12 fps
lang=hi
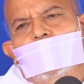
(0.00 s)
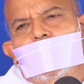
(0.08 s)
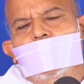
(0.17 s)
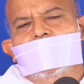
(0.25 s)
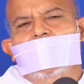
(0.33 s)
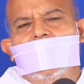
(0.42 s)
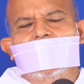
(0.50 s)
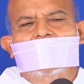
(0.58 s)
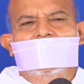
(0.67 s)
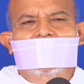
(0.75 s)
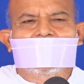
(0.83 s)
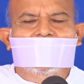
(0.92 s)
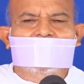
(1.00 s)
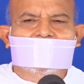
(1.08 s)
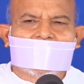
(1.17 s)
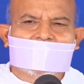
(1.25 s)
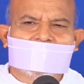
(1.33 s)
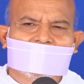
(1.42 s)
खोना नहीं
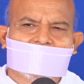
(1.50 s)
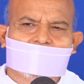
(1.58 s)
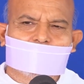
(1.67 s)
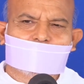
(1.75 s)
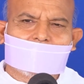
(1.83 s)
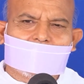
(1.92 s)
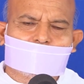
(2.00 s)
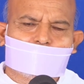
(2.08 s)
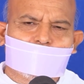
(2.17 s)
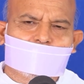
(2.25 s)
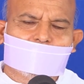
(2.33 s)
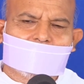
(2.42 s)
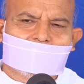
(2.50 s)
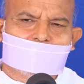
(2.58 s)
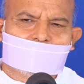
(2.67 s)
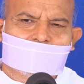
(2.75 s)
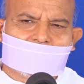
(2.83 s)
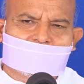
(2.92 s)
चाहिए पापों में
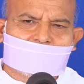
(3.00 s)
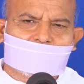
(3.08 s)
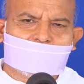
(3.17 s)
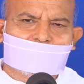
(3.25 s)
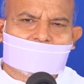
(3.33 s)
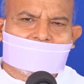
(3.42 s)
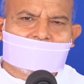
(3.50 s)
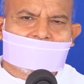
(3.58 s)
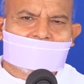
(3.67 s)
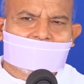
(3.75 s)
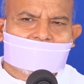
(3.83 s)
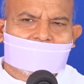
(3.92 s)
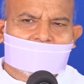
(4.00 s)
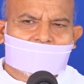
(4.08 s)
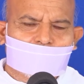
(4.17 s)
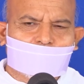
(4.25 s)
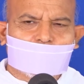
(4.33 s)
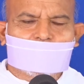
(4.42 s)
व्यसनों में
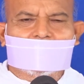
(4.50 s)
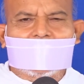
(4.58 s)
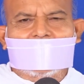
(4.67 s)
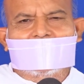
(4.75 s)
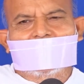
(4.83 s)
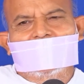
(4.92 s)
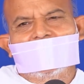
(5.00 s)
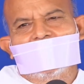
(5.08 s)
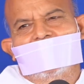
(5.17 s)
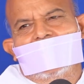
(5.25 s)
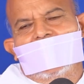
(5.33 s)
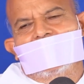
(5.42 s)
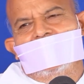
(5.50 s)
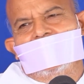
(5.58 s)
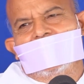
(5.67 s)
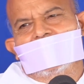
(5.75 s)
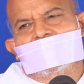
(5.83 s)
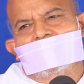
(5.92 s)
खोना नहीं
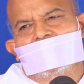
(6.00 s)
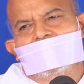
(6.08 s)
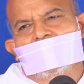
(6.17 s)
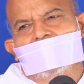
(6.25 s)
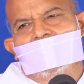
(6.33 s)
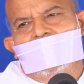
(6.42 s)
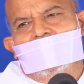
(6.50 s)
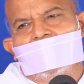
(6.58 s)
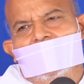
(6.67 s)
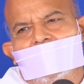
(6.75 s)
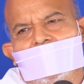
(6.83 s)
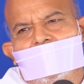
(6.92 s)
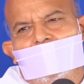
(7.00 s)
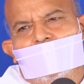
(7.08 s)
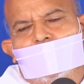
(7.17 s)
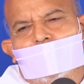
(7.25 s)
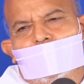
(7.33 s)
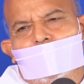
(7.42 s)
चाहिए
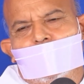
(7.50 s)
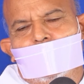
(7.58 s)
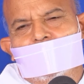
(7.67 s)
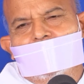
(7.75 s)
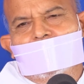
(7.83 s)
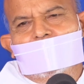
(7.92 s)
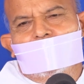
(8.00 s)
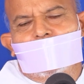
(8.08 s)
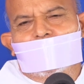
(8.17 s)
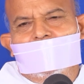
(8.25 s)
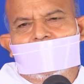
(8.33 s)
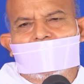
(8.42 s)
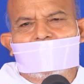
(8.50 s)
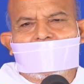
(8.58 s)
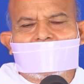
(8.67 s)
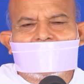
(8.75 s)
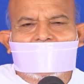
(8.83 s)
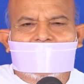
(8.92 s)
जो खो खोने
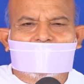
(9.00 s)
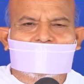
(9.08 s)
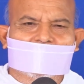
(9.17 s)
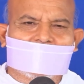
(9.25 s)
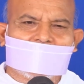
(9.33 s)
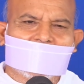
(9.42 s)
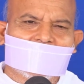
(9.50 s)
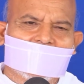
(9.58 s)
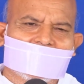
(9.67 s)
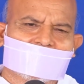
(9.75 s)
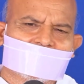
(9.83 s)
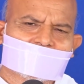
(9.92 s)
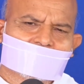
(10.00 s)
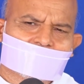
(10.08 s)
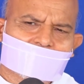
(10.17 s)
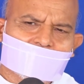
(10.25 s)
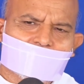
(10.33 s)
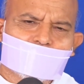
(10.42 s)
वाला होता है
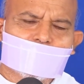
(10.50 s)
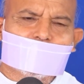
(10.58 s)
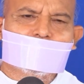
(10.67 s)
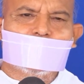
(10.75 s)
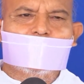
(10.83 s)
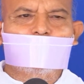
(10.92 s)
उसको